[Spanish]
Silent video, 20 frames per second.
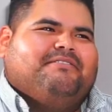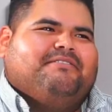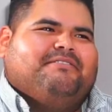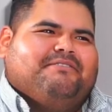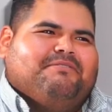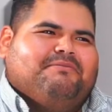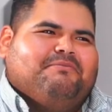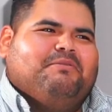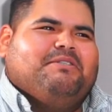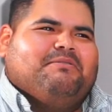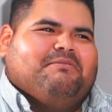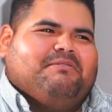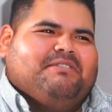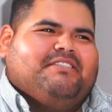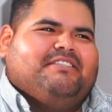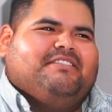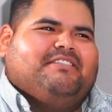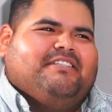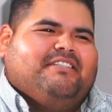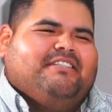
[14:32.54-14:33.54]
Muchas
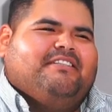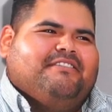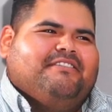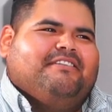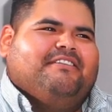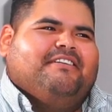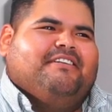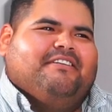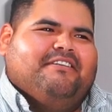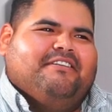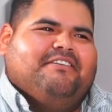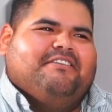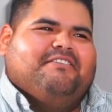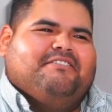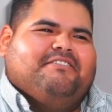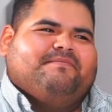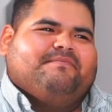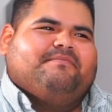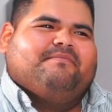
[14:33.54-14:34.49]
veces sí. Ya.